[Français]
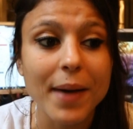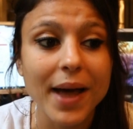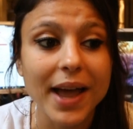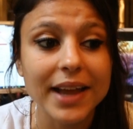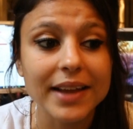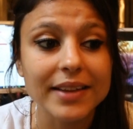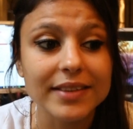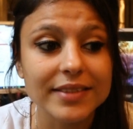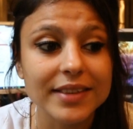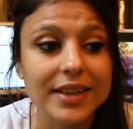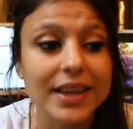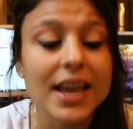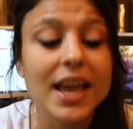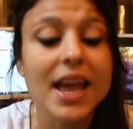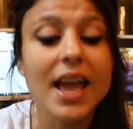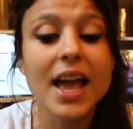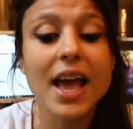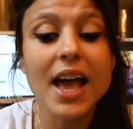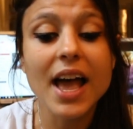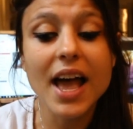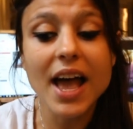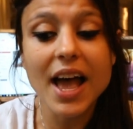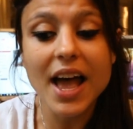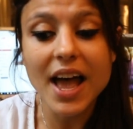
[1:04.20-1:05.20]
pas été
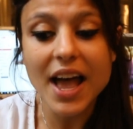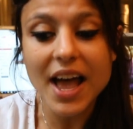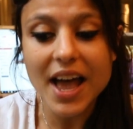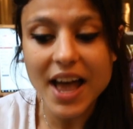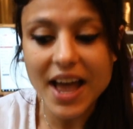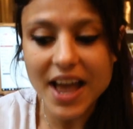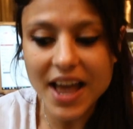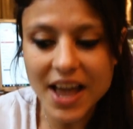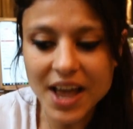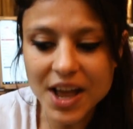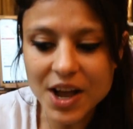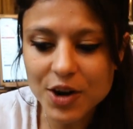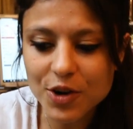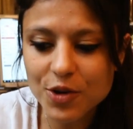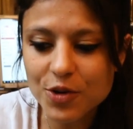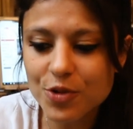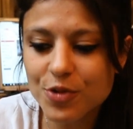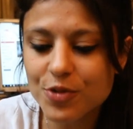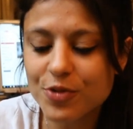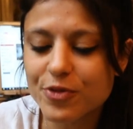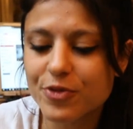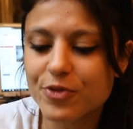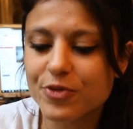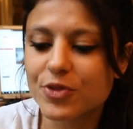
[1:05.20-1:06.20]

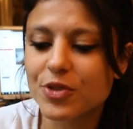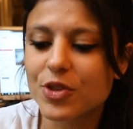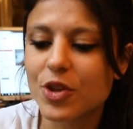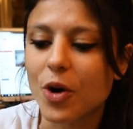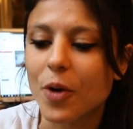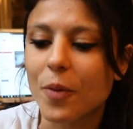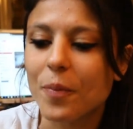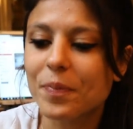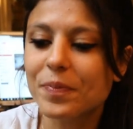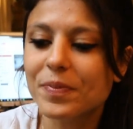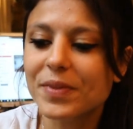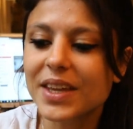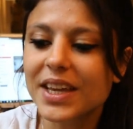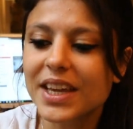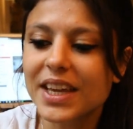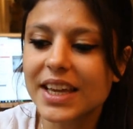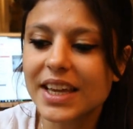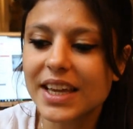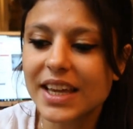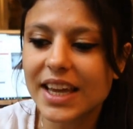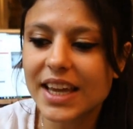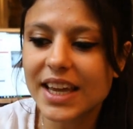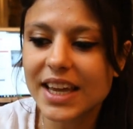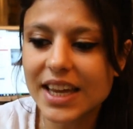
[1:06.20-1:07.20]
inconvenant.
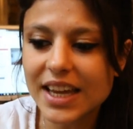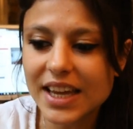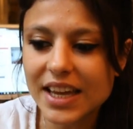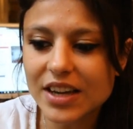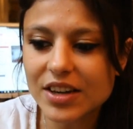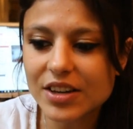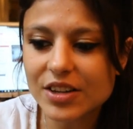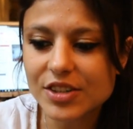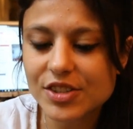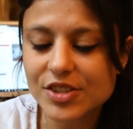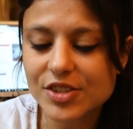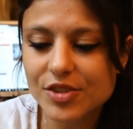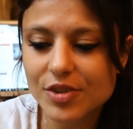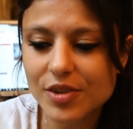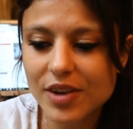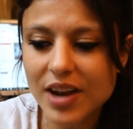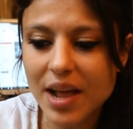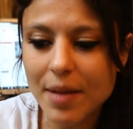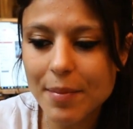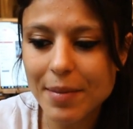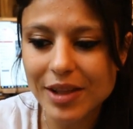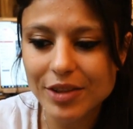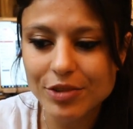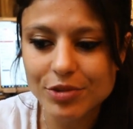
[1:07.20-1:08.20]
Et euh,
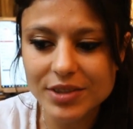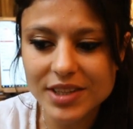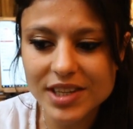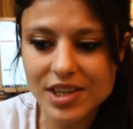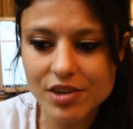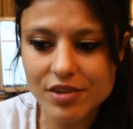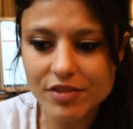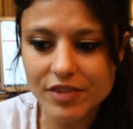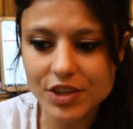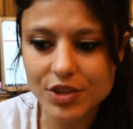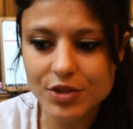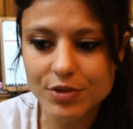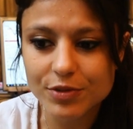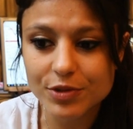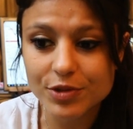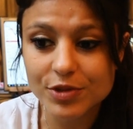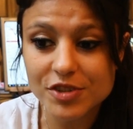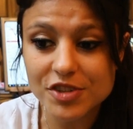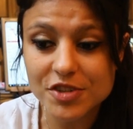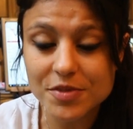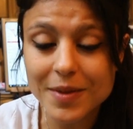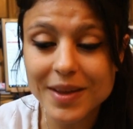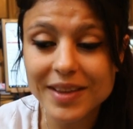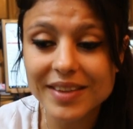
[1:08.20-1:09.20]
cela m'a donné envie de vous
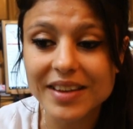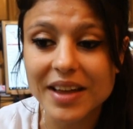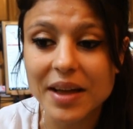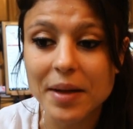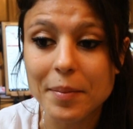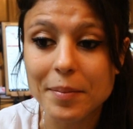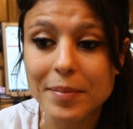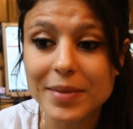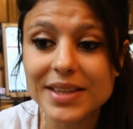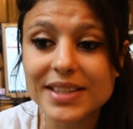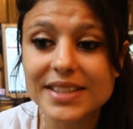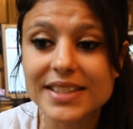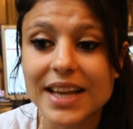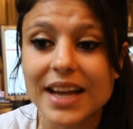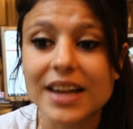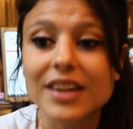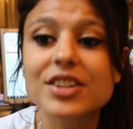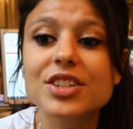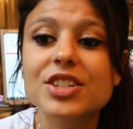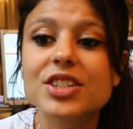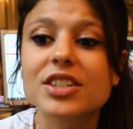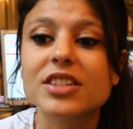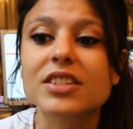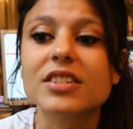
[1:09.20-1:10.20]
transmettre un
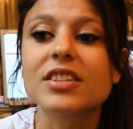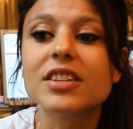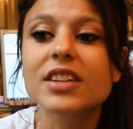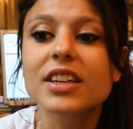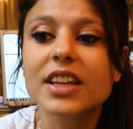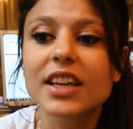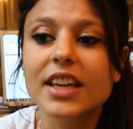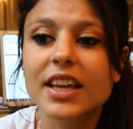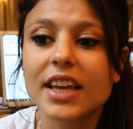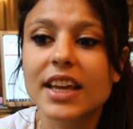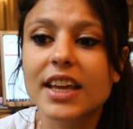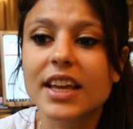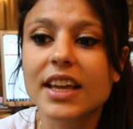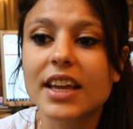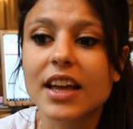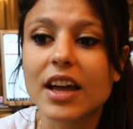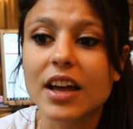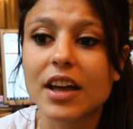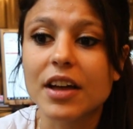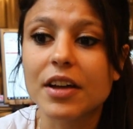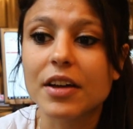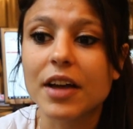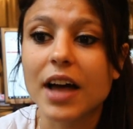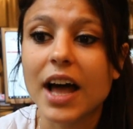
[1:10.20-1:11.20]
message et euh,
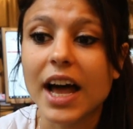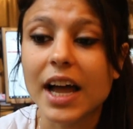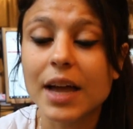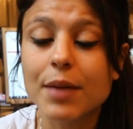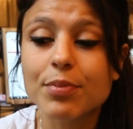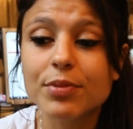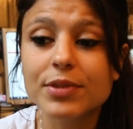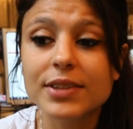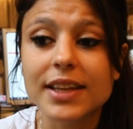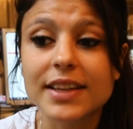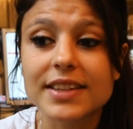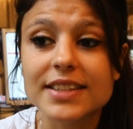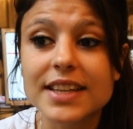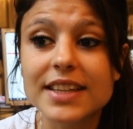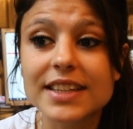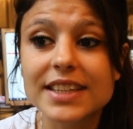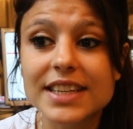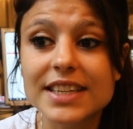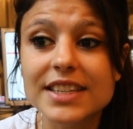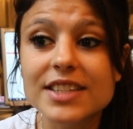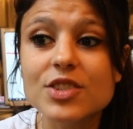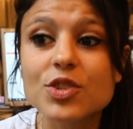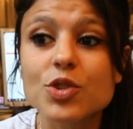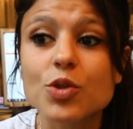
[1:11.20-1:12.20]
à répondre à cette
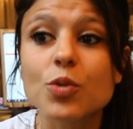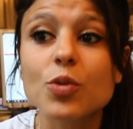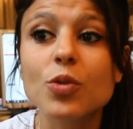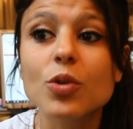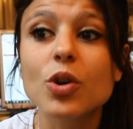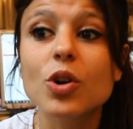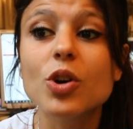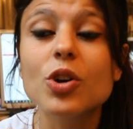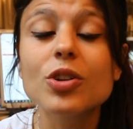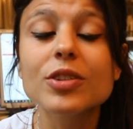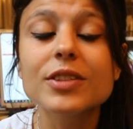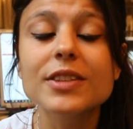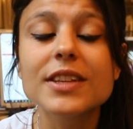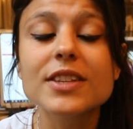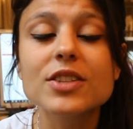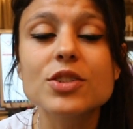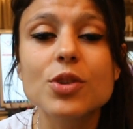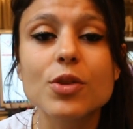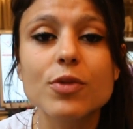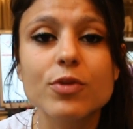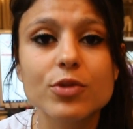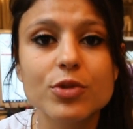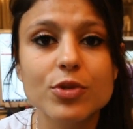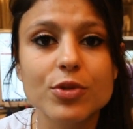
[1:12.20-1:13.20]
question. Quand est-ce
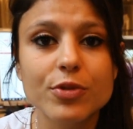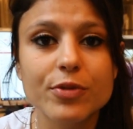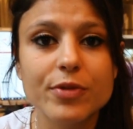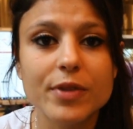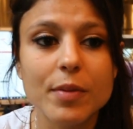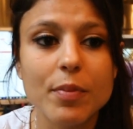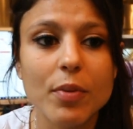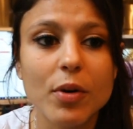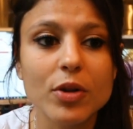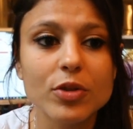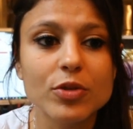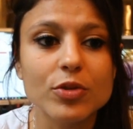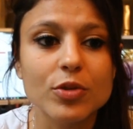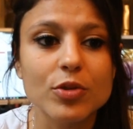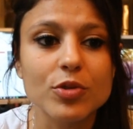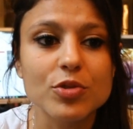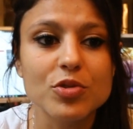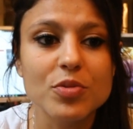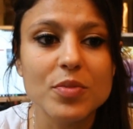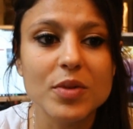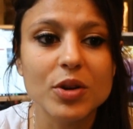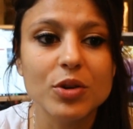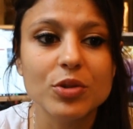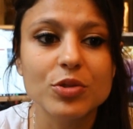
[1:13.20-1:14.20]
que vous devez prendre le
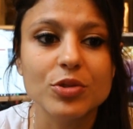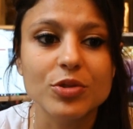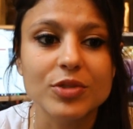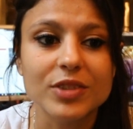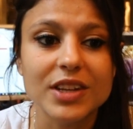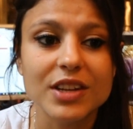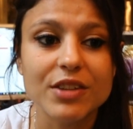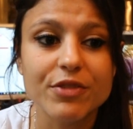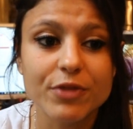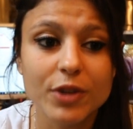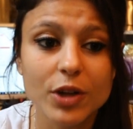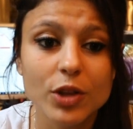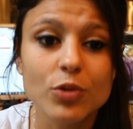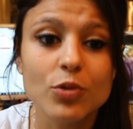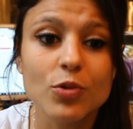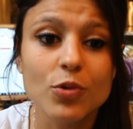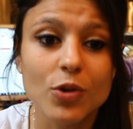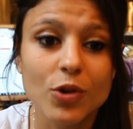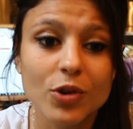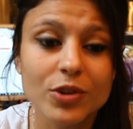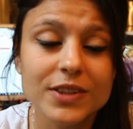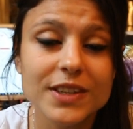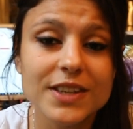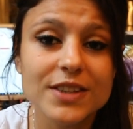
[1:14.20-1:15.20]
numéro de téléphone
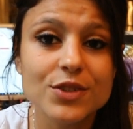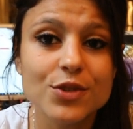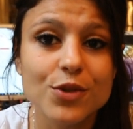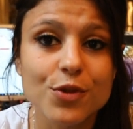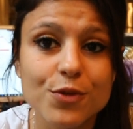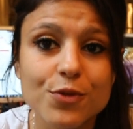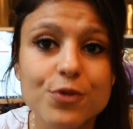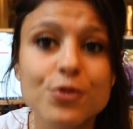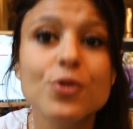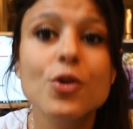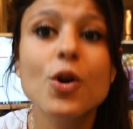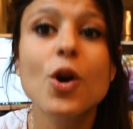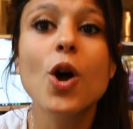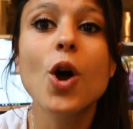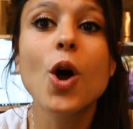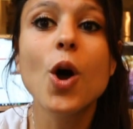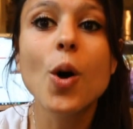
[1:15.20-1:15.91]
ou quand est-ce que vous